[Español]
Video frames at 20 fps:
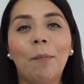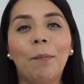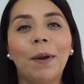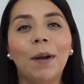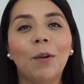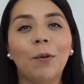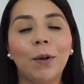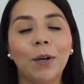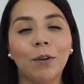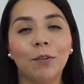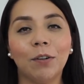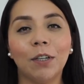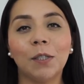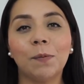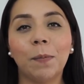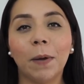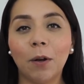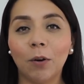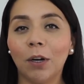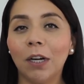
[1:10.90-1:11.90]
Pero bueno,
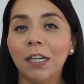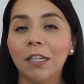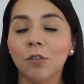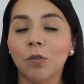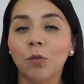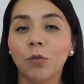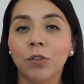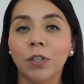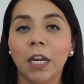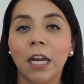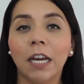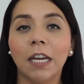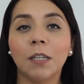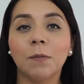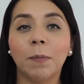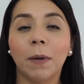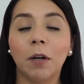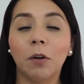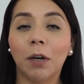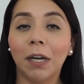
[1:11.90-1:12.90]
espero que les guste,
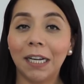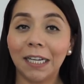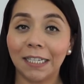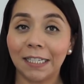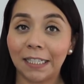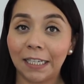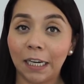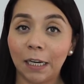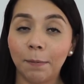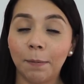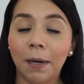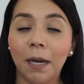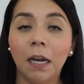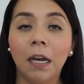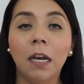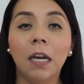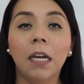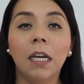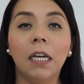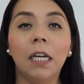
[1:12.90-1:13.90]
espero que les sirva
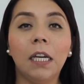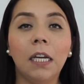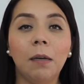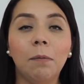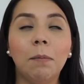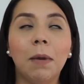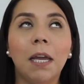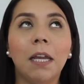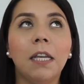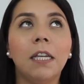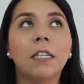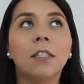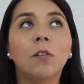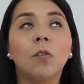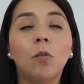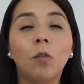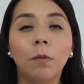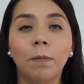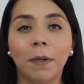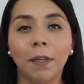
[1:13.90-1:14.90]
y me
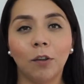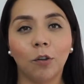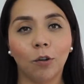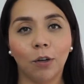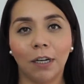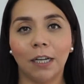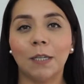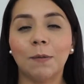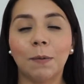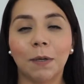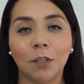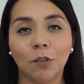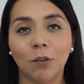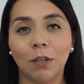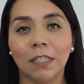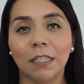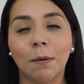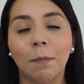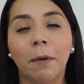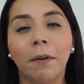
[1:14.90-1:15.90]
disculpan todas las
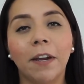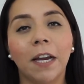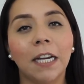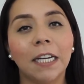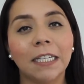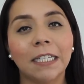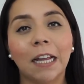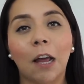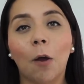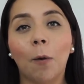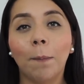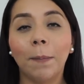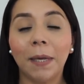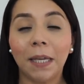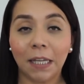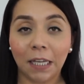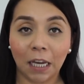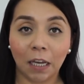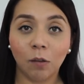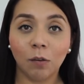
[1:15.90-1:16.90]
personas que me habían estado
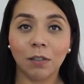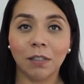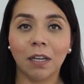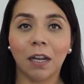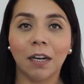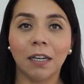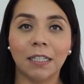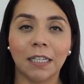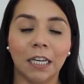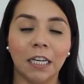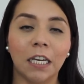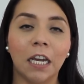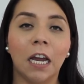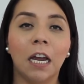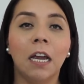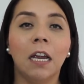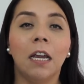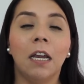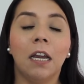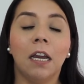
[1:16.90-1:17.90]
pidiendo esta reseña
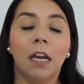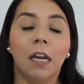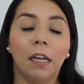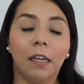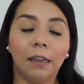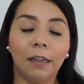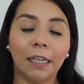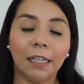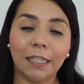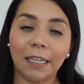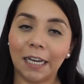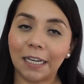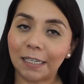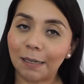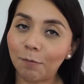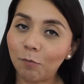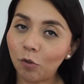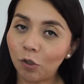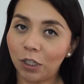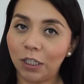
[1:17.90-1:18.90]
desde
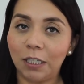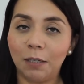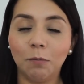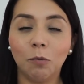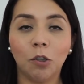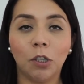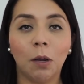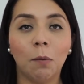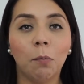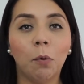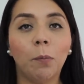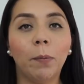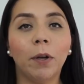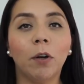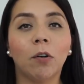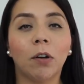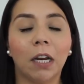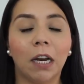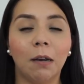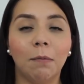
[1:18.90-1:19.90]
hace muchísimo tiempo,
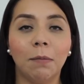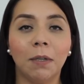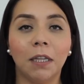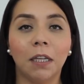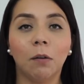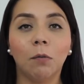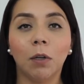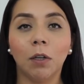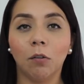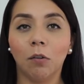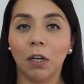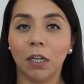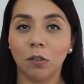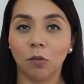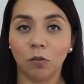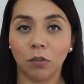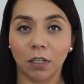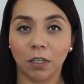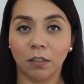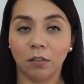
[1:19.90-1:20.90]
pero realmente cuando las
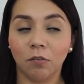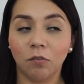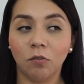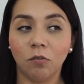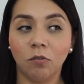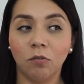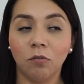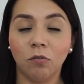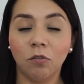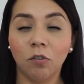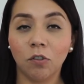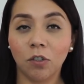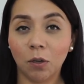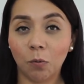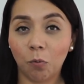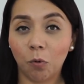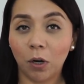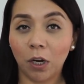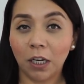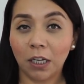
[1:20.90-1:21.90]
cosas no se
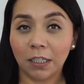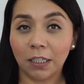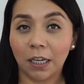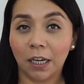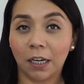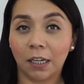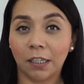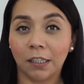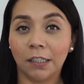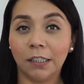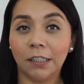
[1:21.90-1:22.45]
pueden hacer,